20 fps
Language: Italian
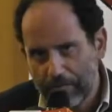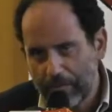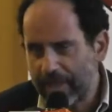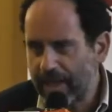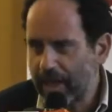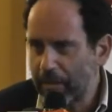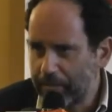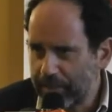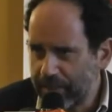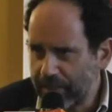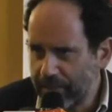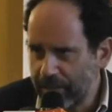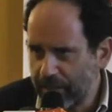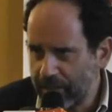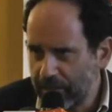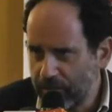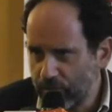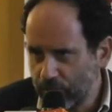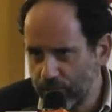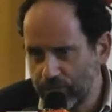per
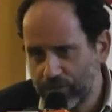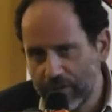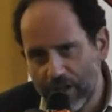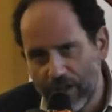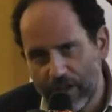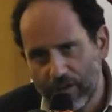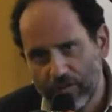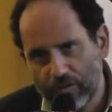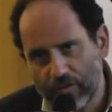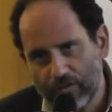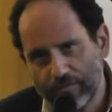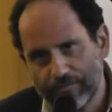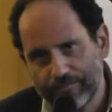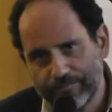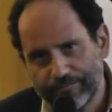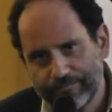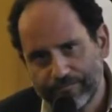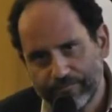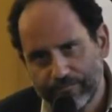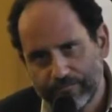aprire un dialogo
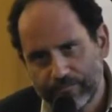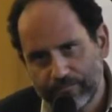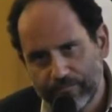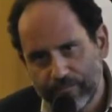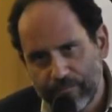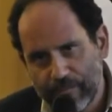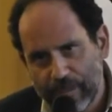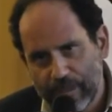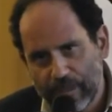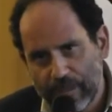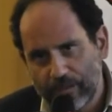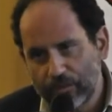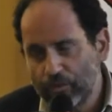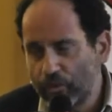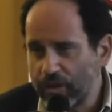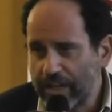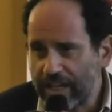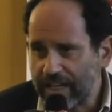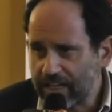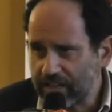
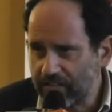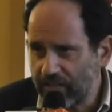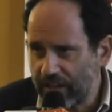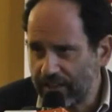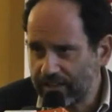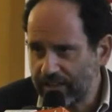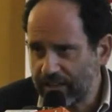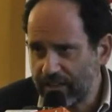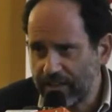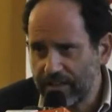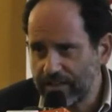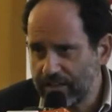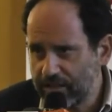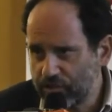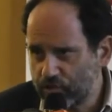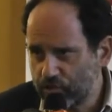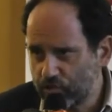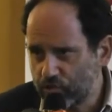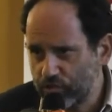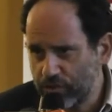non è arrivata
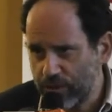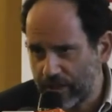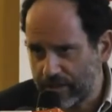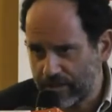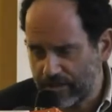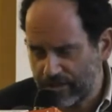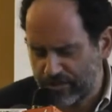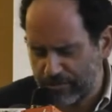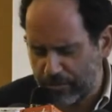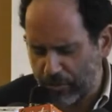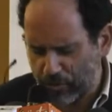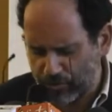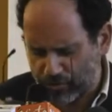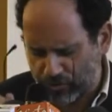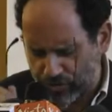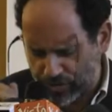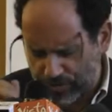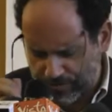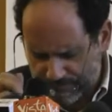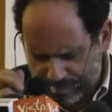nessuna
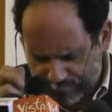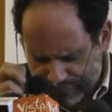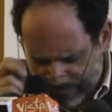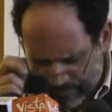risposta.